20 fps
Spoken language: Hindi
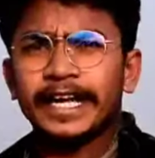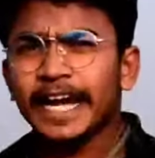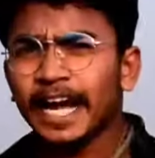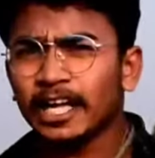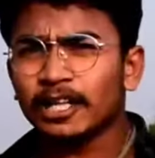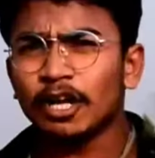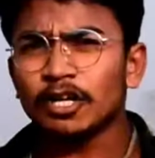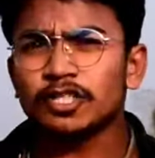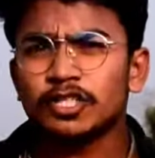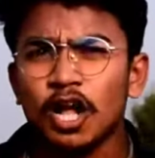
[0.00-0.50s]
ठीक
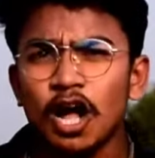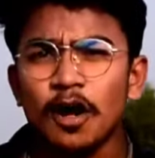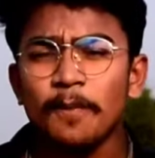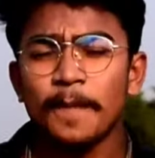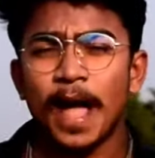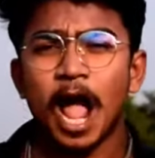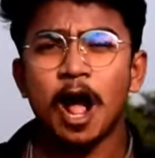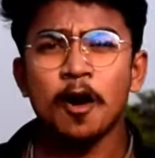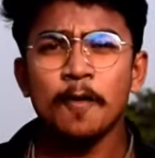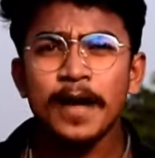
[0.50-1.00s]
है दोस्तों
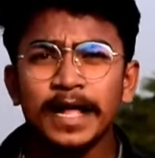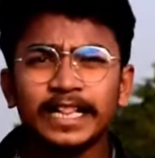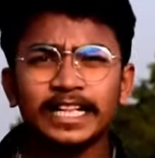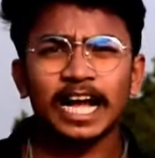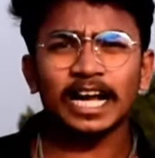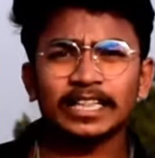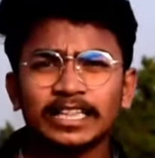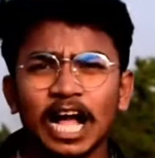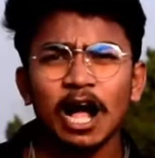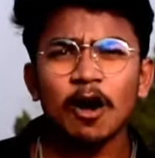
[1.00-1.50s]
मैं उम्मीद
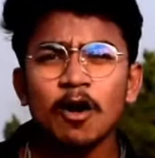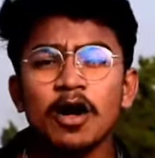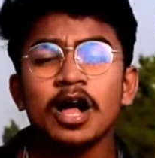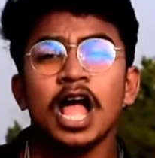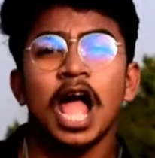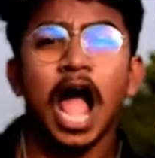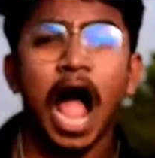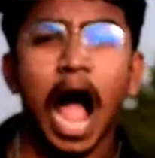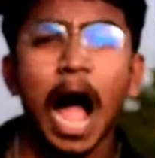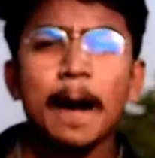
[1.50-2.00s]
करता हूँ
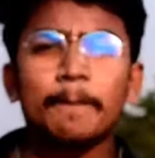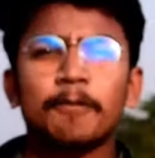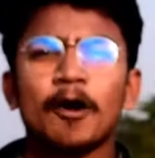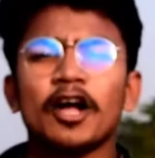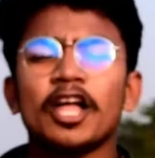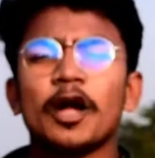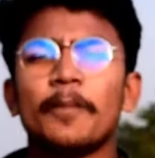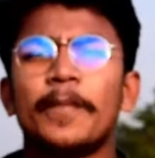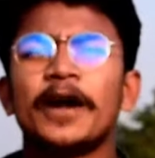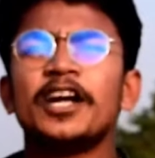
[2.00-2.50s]

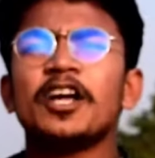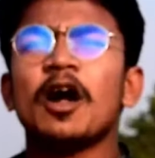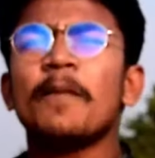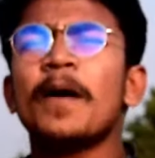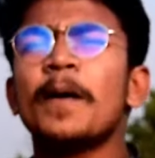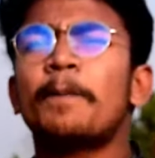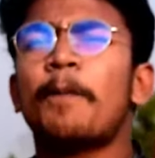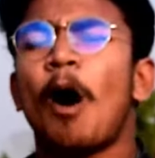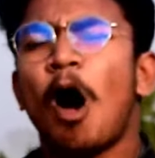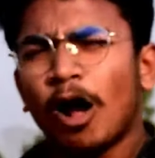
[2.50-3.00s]
आपको ये वीडियो
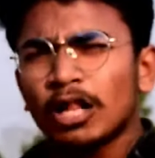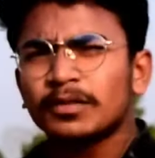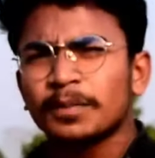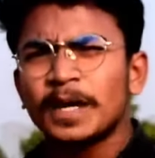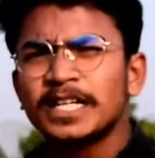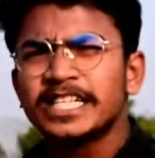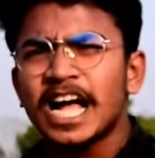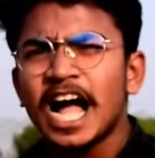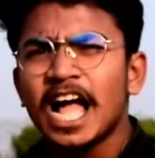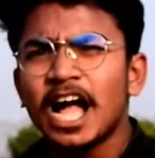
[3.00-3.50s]
में बहुत
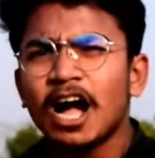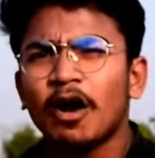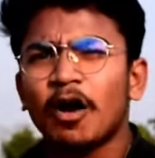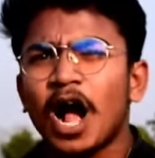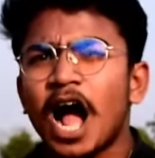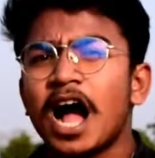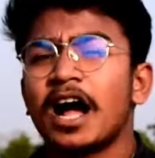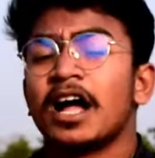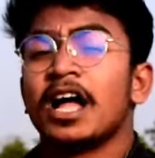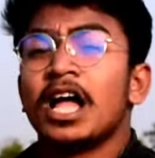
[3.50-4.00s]
मजा आया
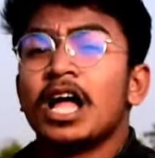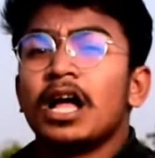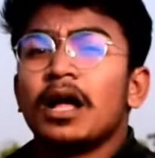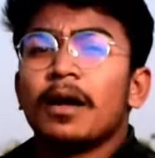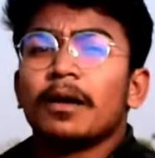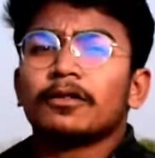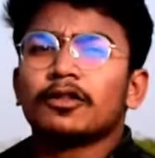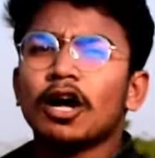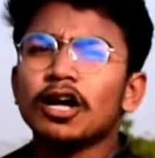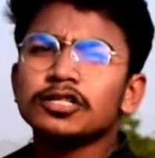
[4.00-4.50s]
होगा
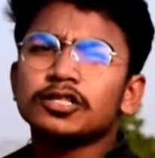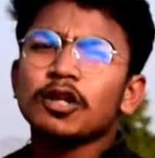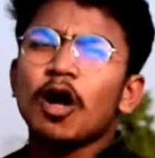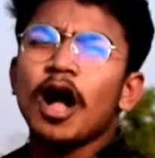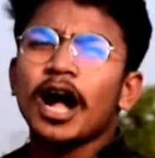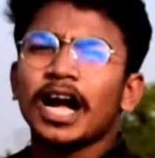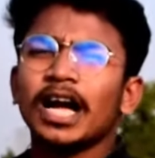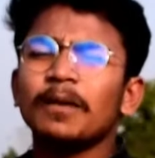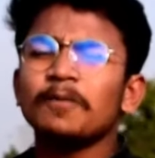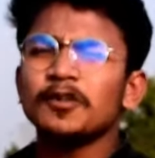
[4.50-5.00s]
दोस्तों
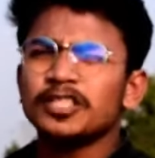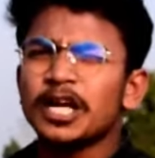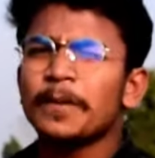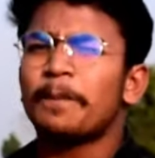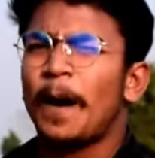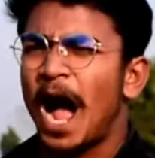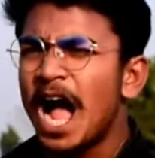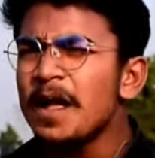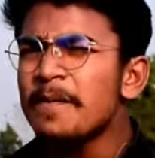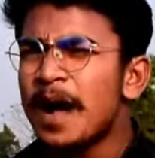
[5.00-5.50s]
अगर मुझे
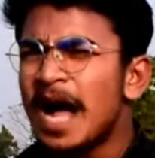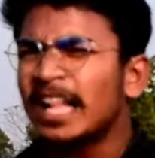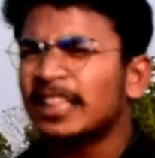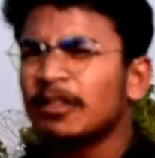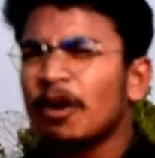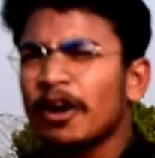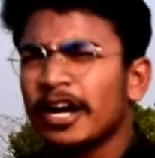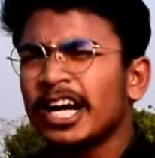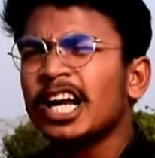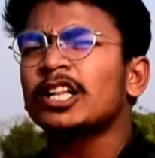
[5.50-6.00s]
भाई
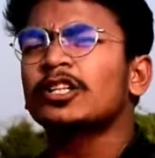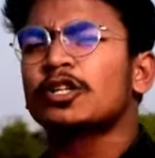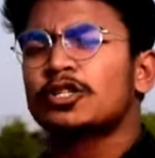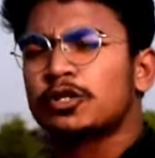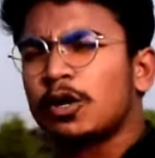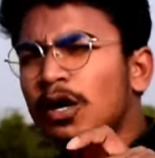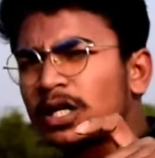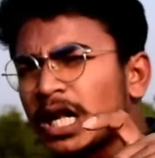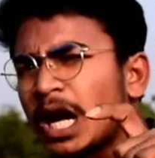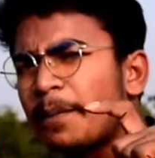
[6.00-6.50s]
मानते होगा ना तो
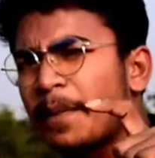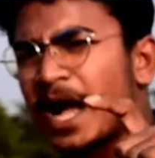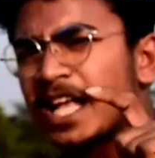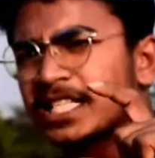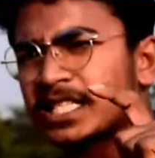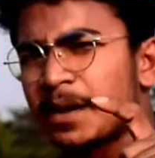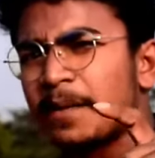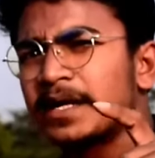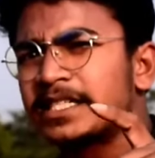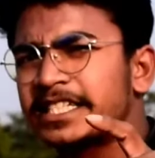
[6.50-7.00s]
छोटा भाई
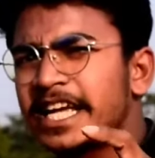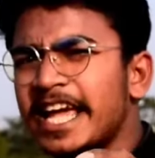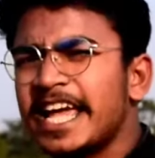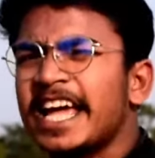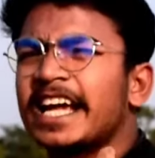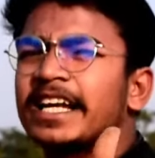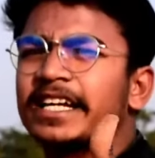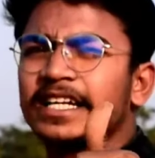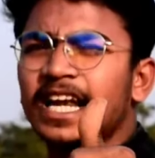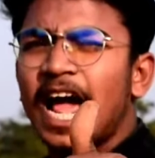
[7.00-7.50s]
समझ
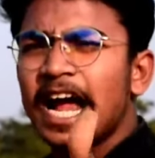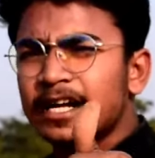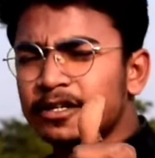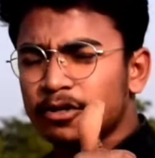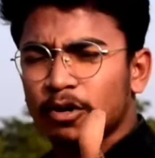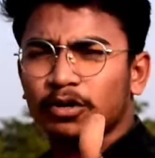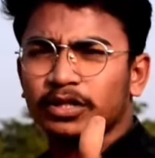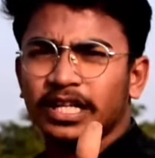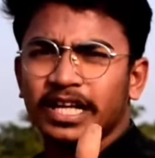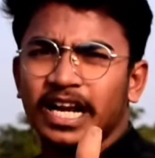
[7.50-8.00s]
के एक लाइक
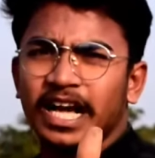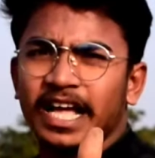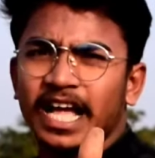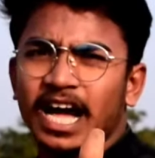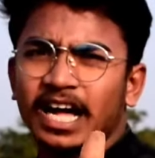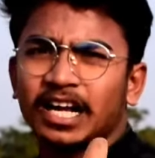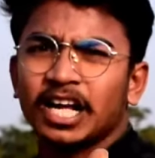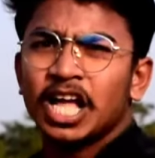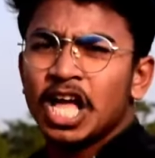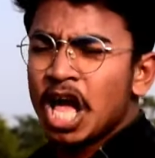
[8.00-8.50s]
ठोक देना
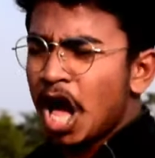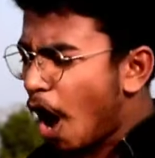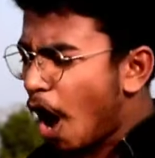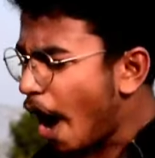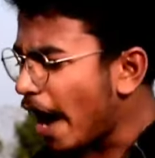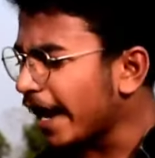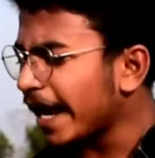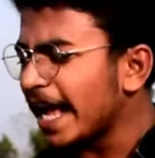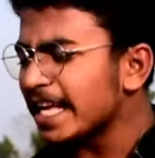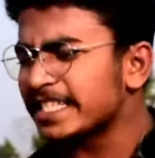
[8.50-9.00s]
यार
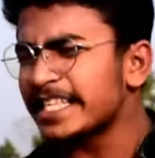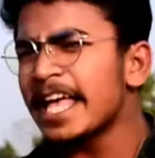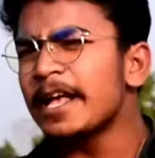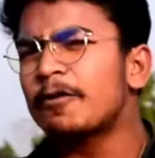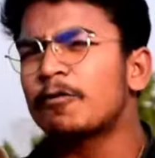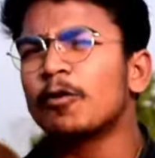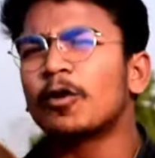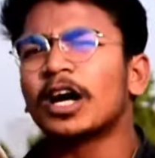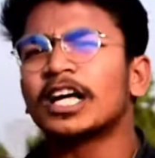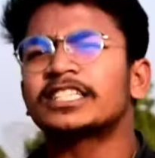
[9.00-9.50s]
और ऐसे ही
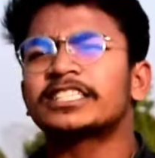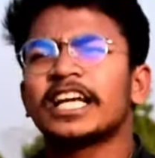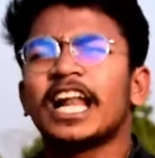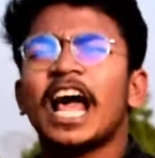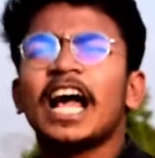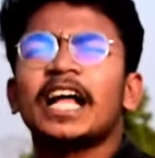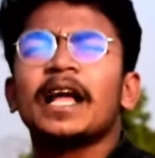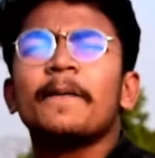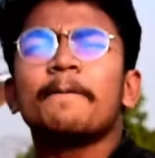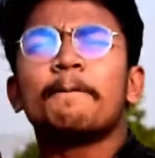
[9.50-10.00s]
कुकर
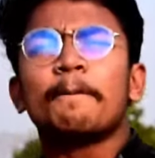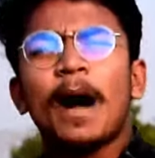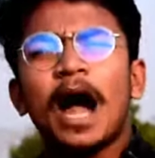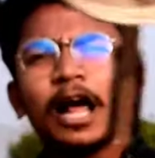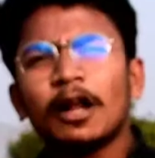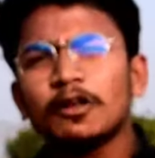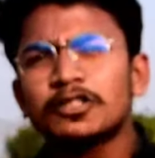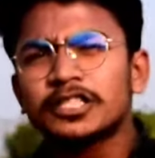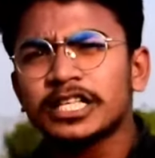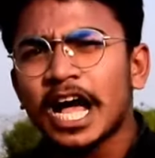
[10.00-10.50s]
चला के
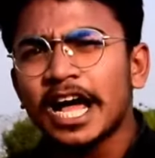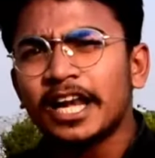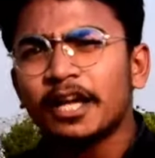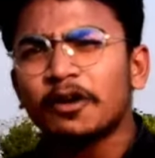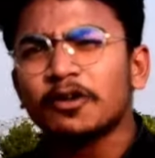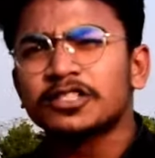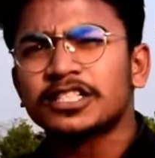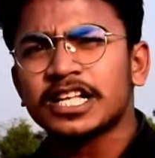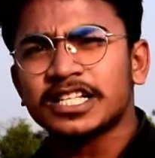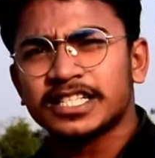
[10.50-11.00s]
मारो सारे
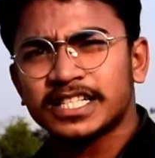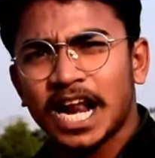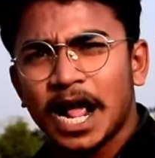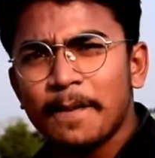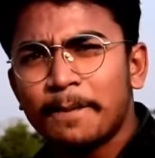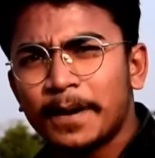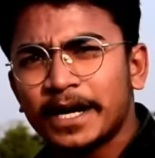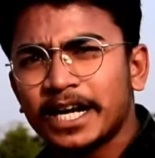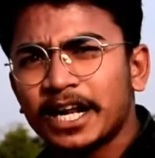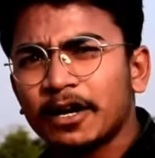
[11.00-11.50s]
को
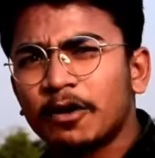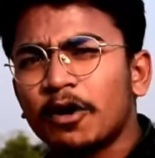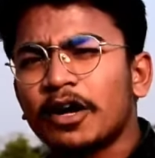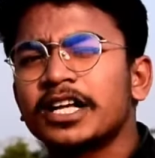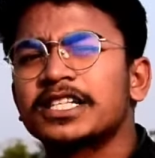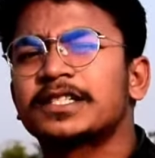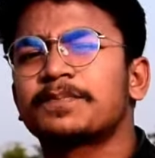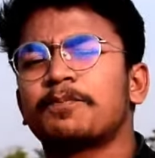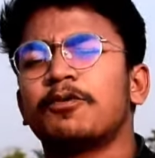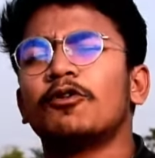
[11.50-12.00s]
सब्सक्राइब बटन को
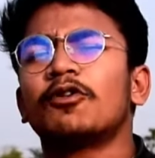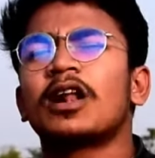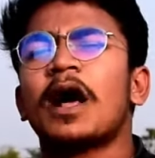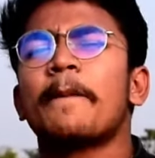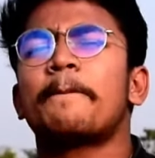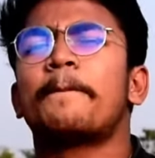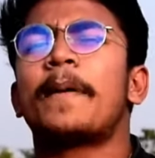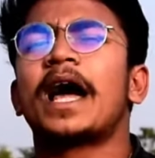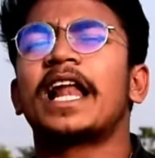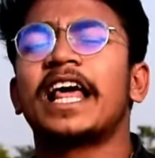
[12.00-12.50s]
कि पूरा
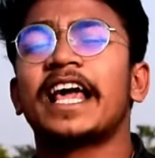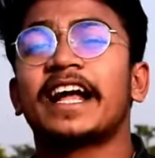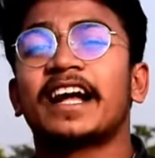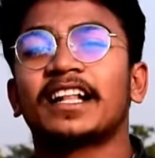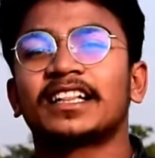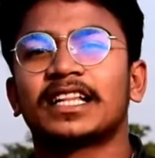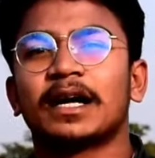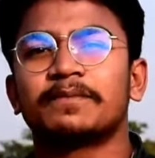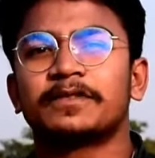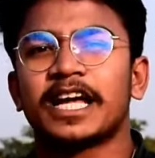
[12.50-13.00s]
बेल
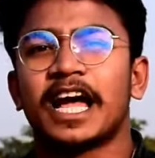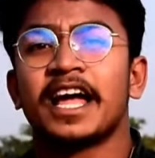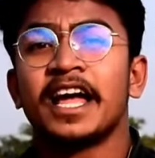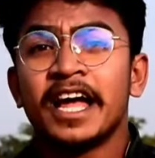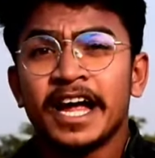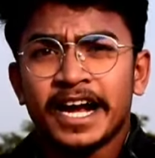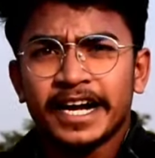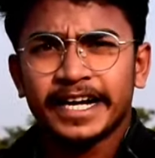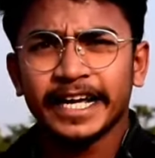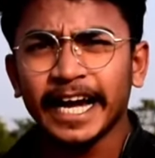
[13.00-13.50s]
आइकन दब जाए
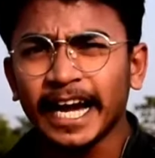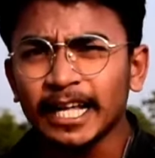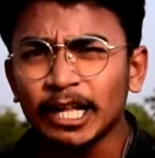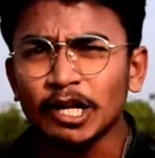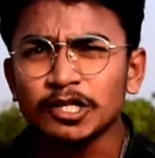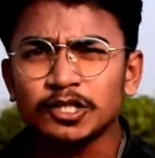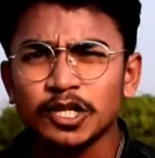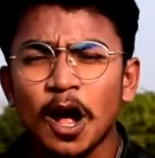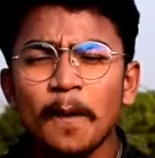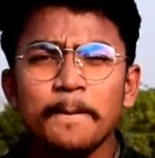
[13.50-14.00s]
ठीक है
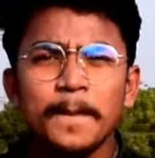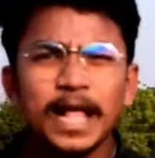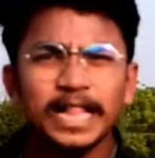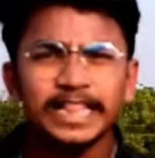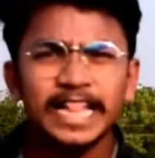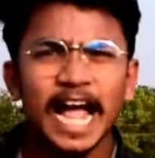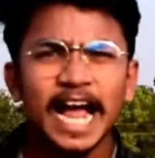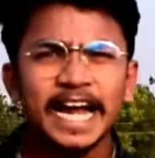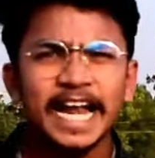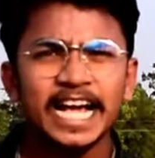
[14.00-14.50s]
दोस्तों
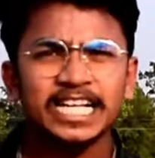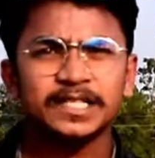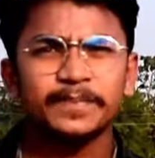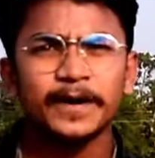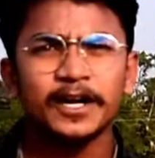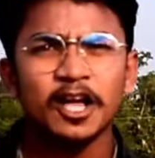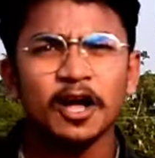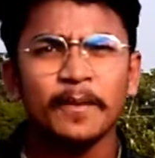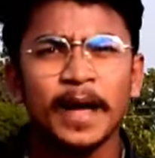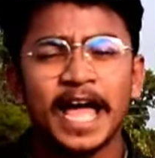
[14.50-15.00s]
मिलते हैं नेक्स्ट
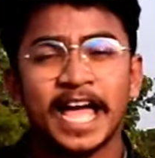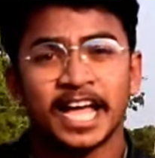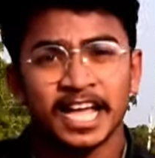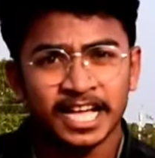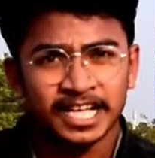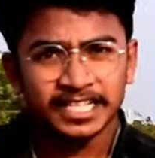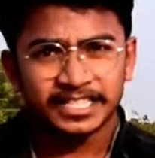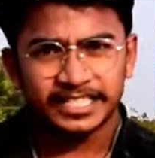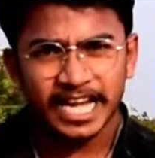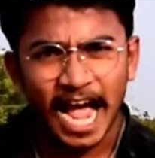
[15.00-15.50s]
वीडियो में
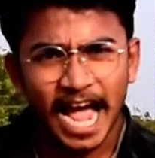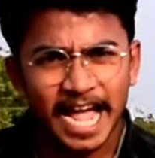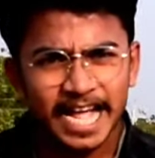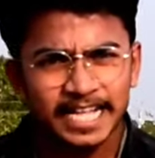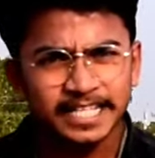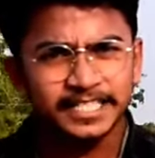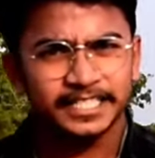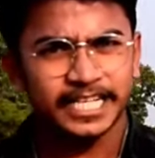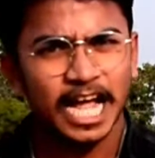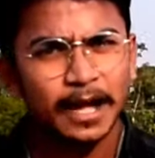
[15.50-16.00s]
जय
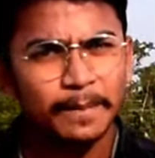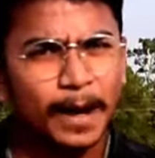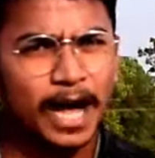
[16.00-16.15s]
हिंद जय